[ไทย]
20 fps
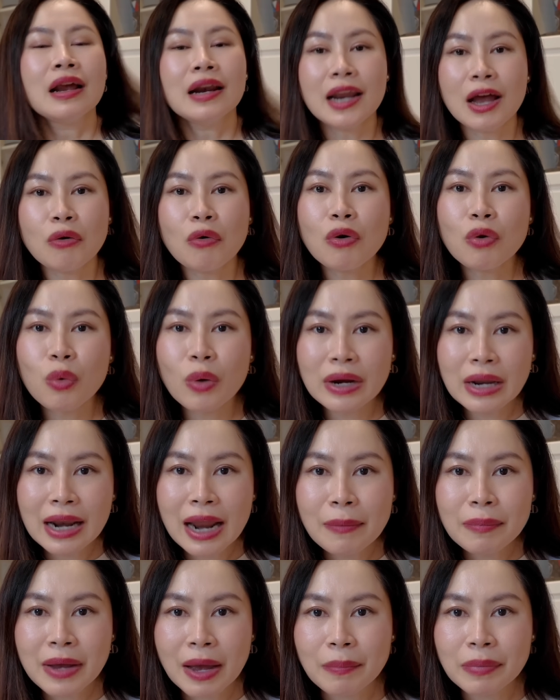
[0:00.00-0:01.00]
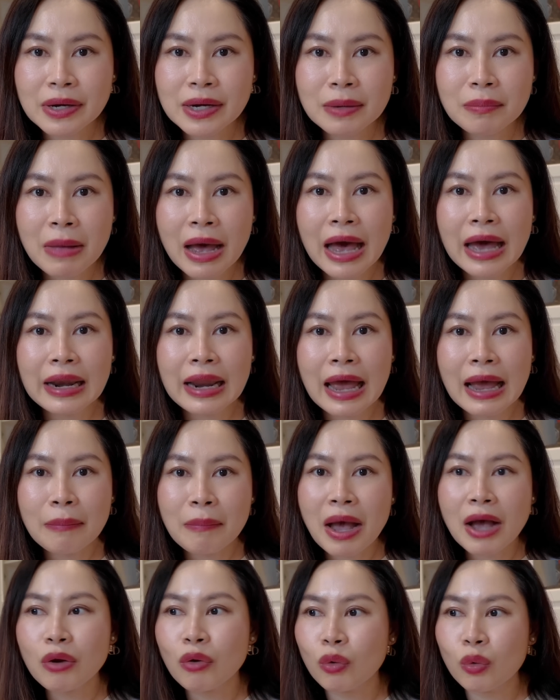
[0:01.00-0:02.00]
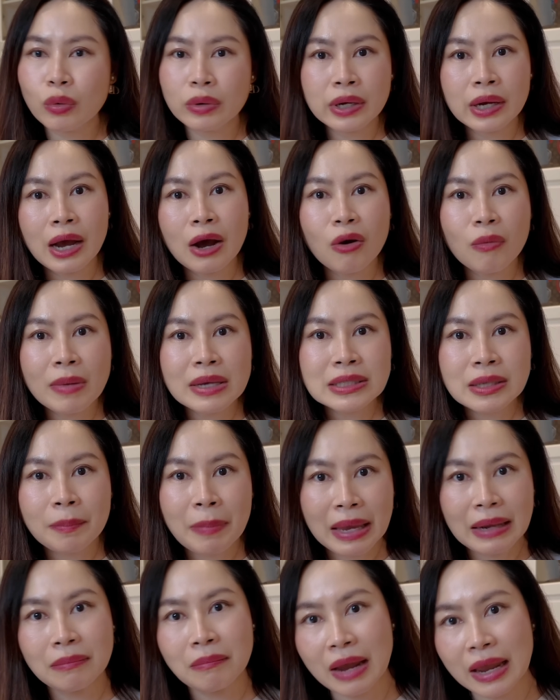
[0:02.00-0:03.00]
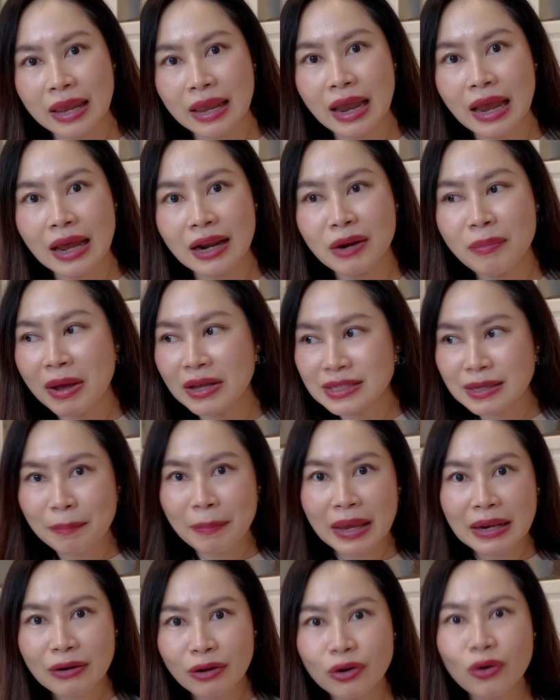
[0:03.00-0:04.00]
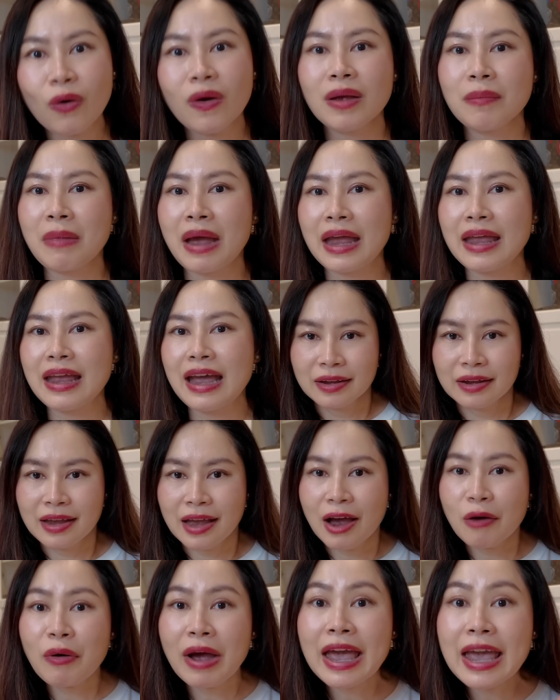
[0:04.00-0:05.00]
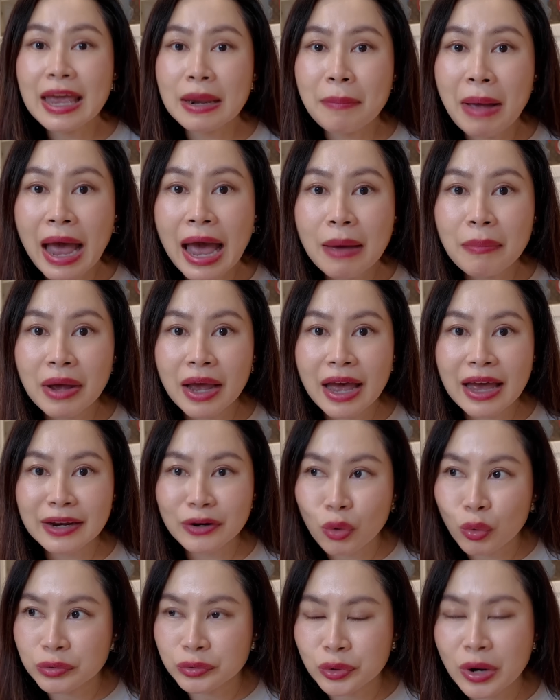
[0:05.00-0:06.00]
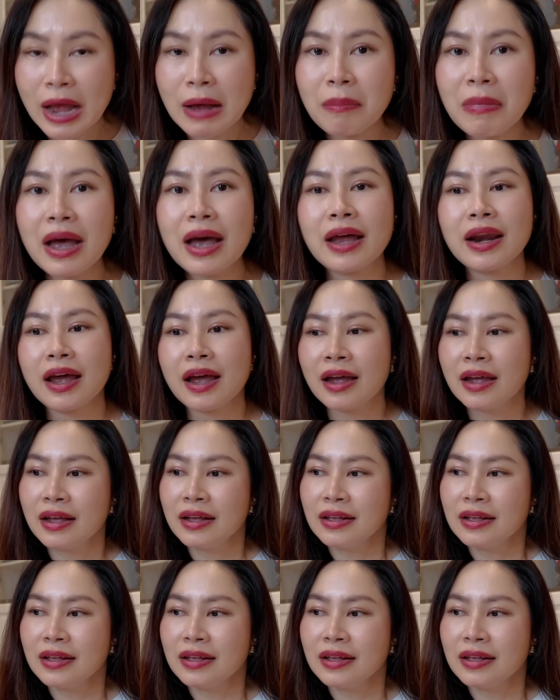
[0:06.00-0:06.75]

เราก็ควรได้รับกลับคืนมานะ มากกว่าคนที่เขาไม่สเปนไหมอะหรือมาสเปนน้อยๆไหมอะเอาให้เห็นภาพนะคะโนดราม่านะ